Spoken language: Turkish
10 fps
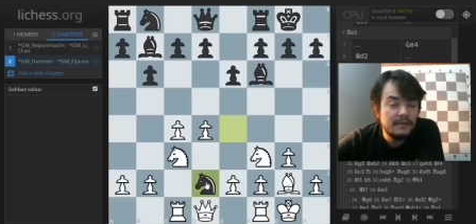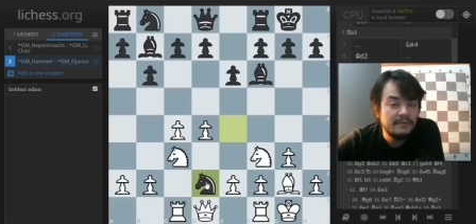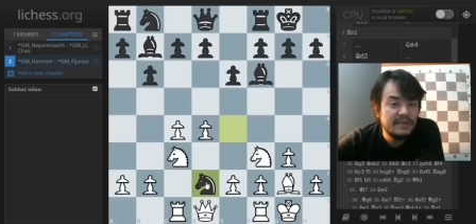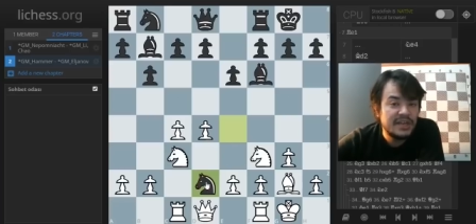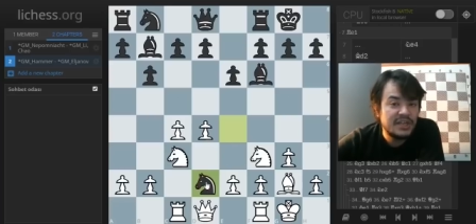
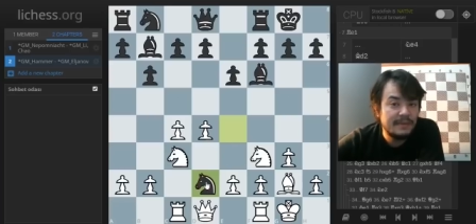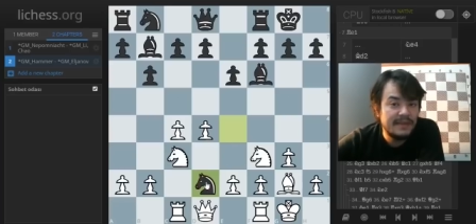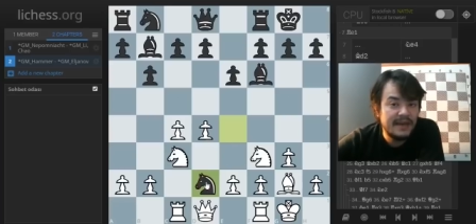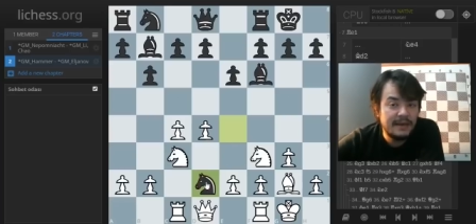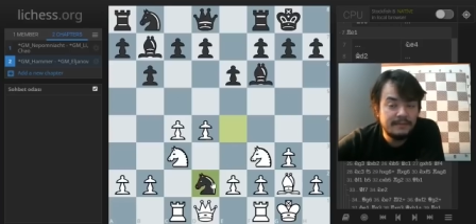birkaç hamle
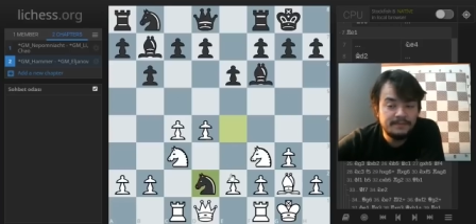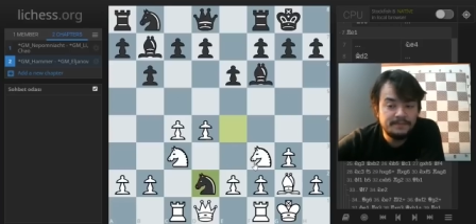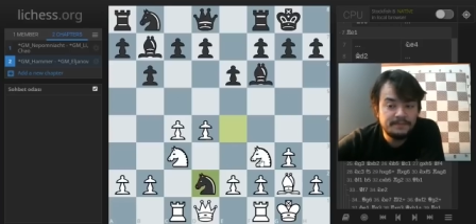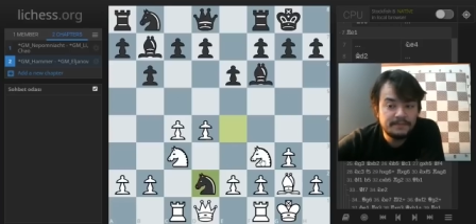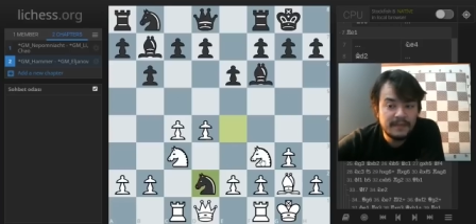daha
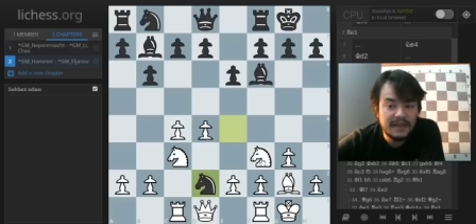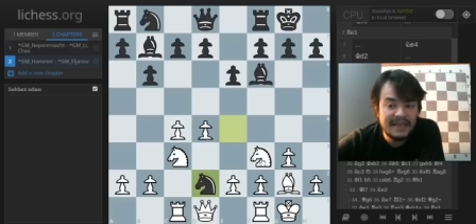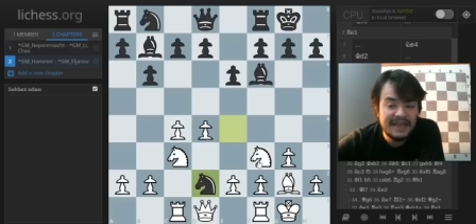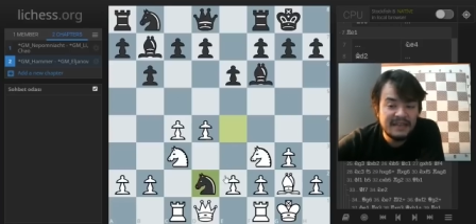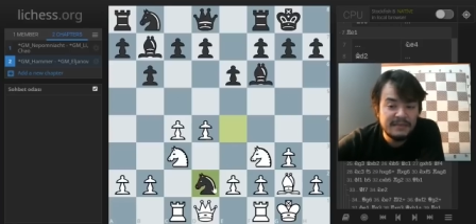
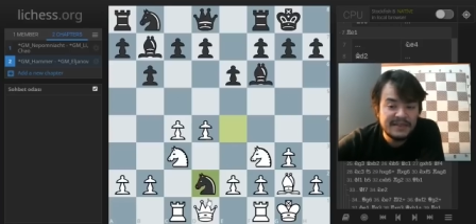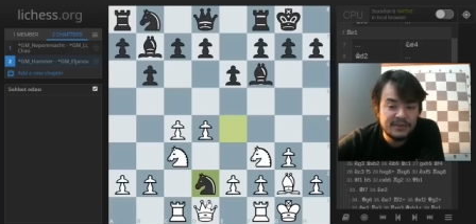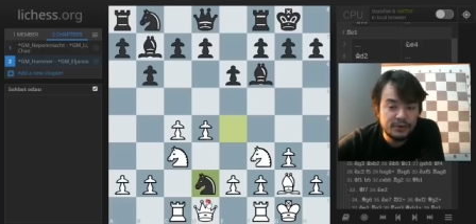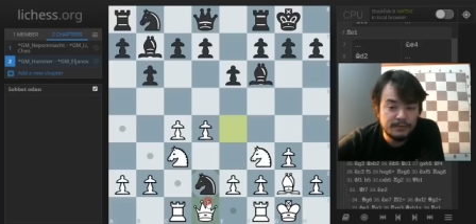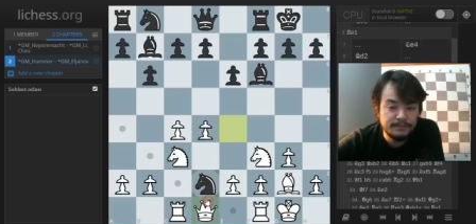ilerletmek
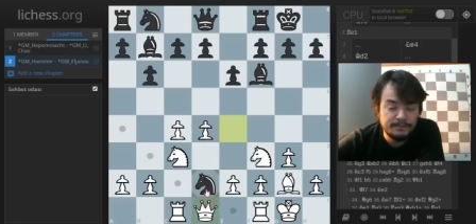istiyorum.